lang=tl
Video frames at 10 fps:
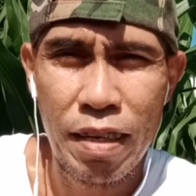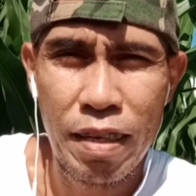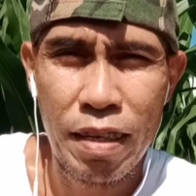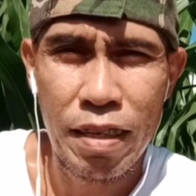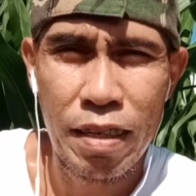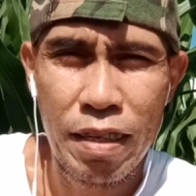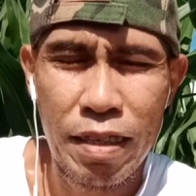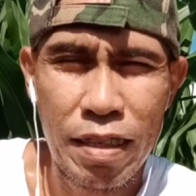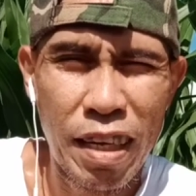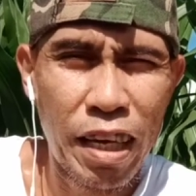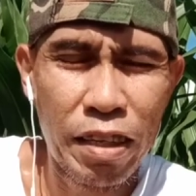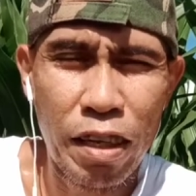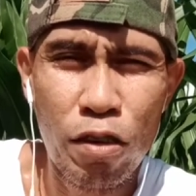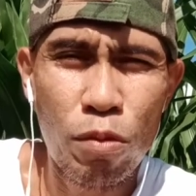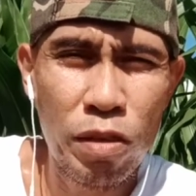Uh, kahit
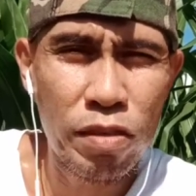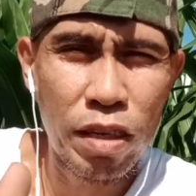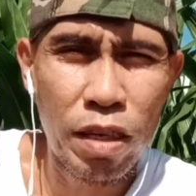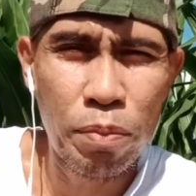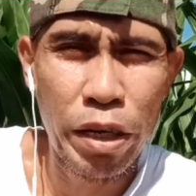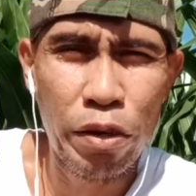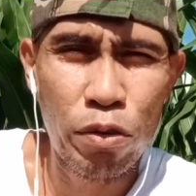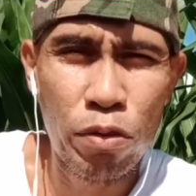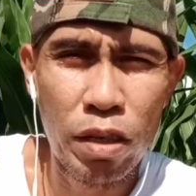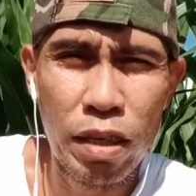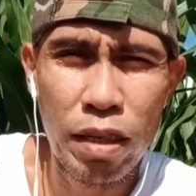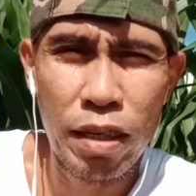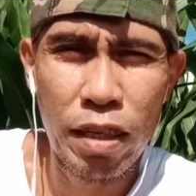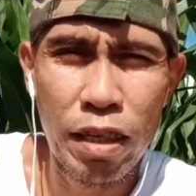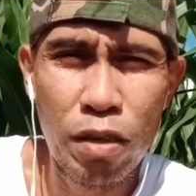ano basta merong
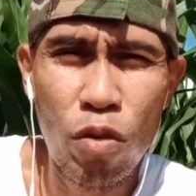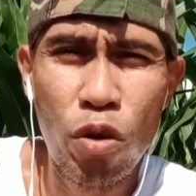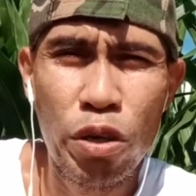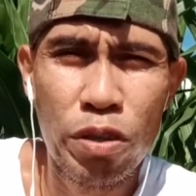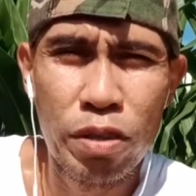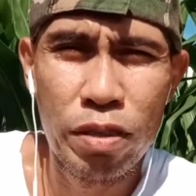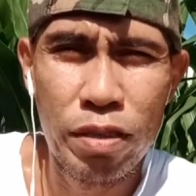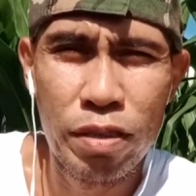uh, corn